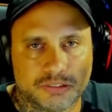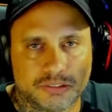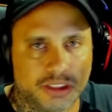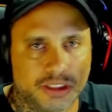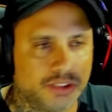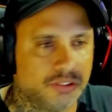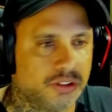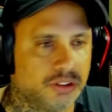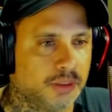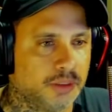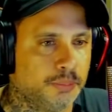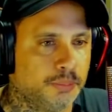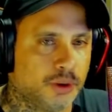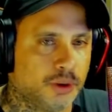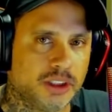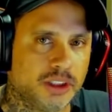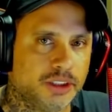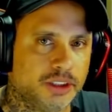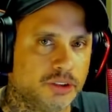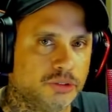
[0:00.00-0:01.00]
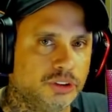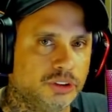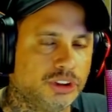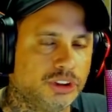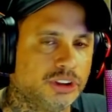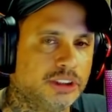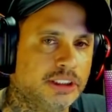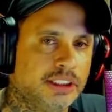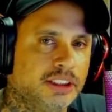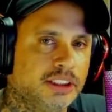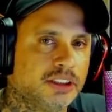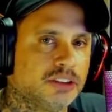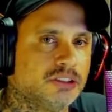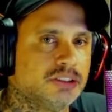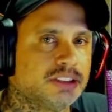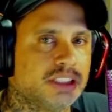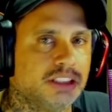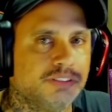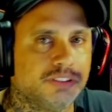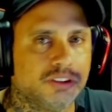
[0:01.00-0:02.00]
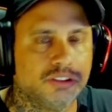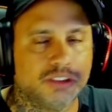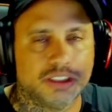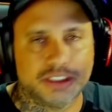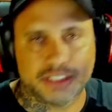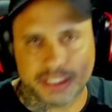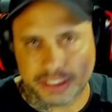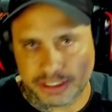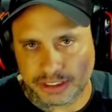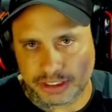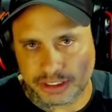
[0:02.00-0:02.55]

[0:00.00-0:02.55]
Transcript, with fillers: com a guilda Brotherhood no servidor A3 e